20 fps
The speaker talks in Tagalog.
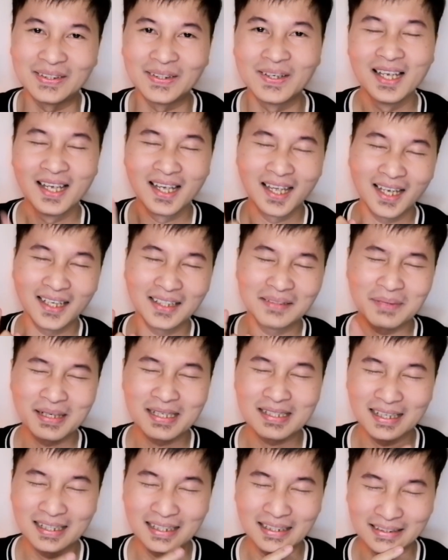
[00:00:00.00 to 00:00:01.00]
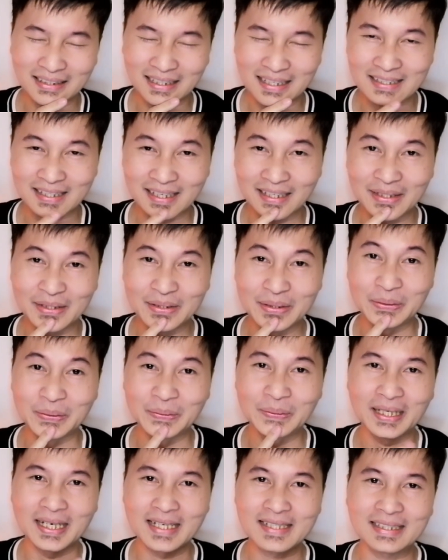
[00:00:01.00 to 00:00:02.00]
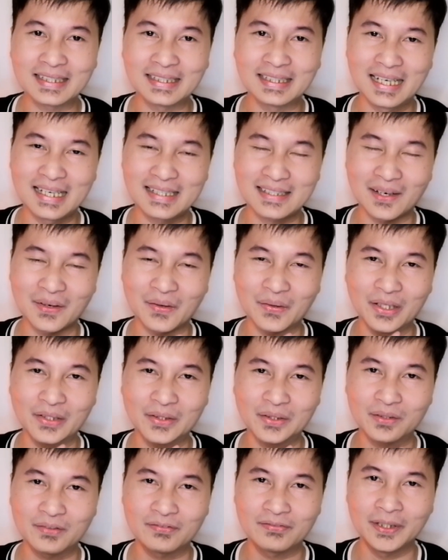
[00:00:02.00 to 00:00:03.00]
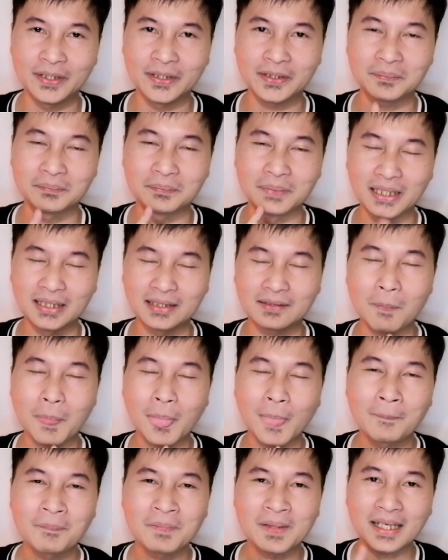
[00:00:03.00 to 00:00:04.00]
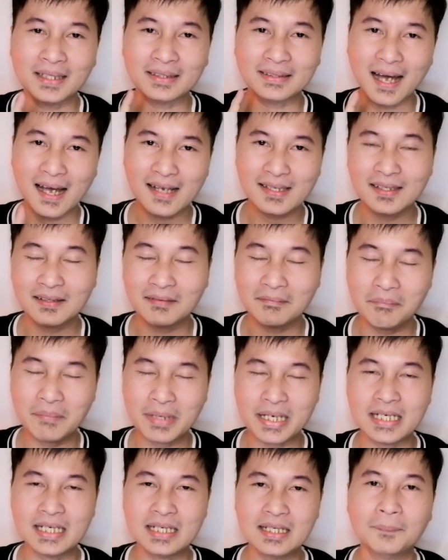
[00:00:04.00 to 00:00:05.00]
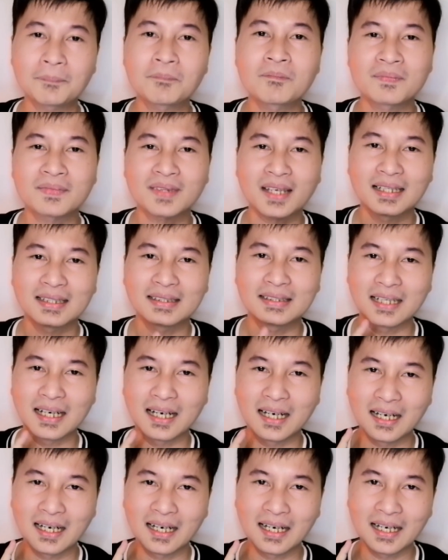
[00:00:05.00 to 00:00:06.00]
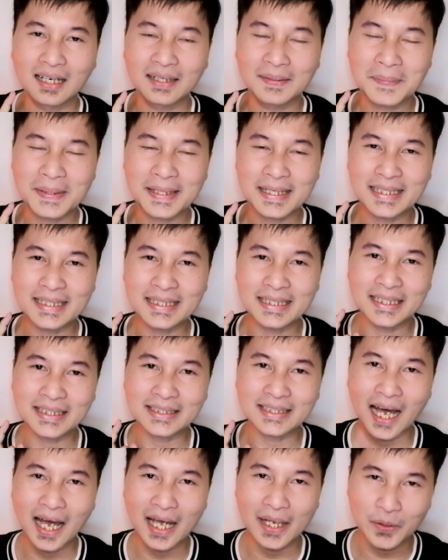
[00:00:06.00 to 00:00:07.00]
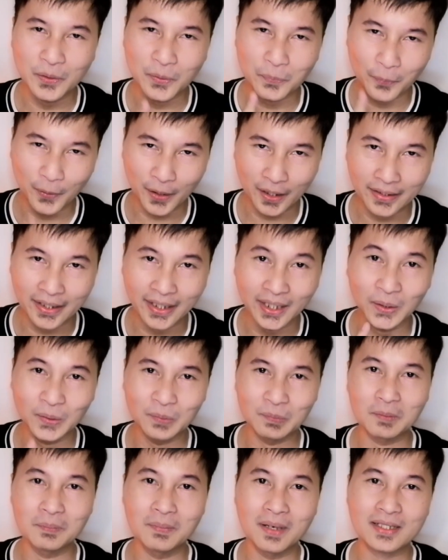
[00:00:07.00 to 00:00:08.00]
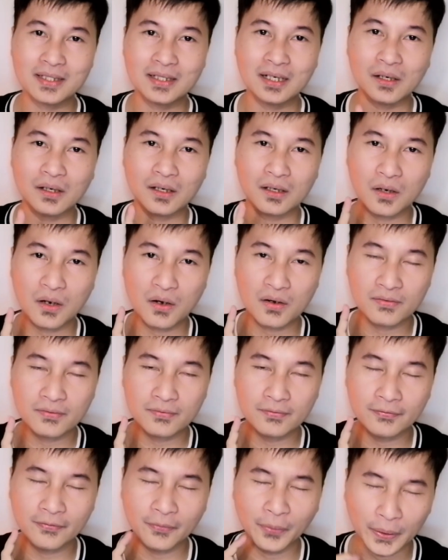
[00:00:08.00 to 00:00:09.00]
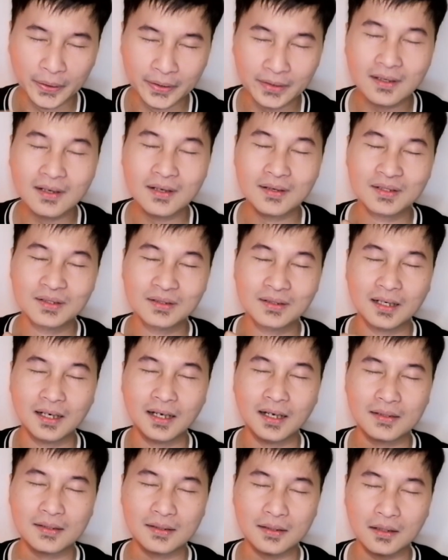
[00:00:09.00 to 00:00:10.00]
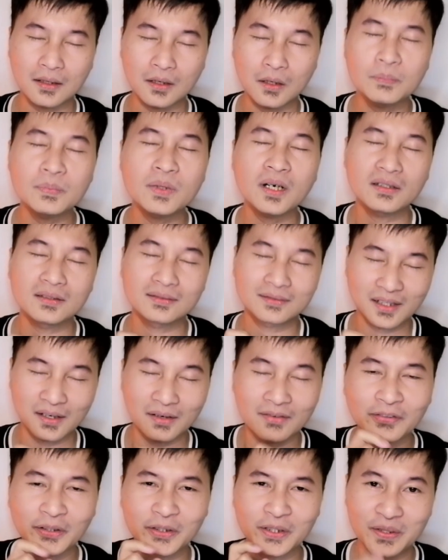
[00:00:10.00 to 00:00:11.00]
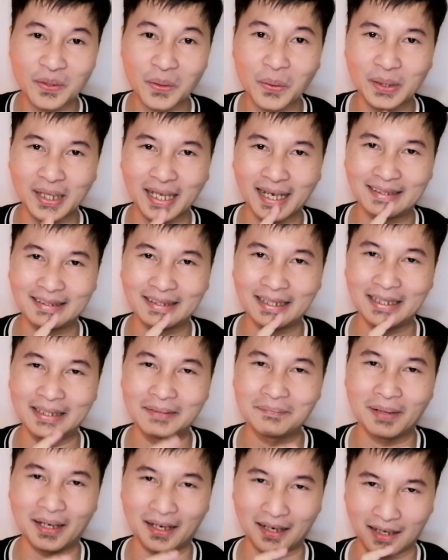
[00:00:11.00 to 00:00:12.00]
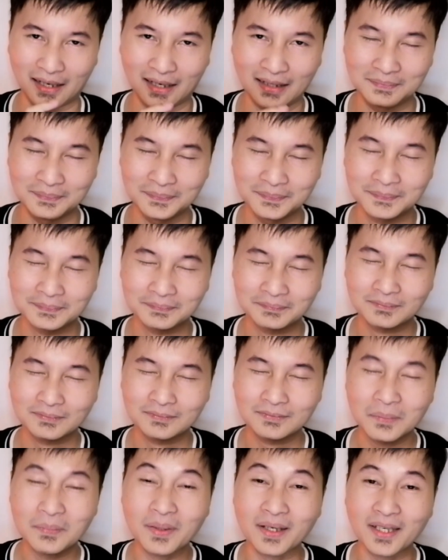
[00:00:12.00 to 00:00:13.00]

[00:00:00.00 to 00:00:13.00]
tulad nito and magsalita sa inyo kasi nga isa akong introvert but it doesn't mean na hindi tayo pwedeng lumabas sa comfort uh, sa com- comfort zone natin para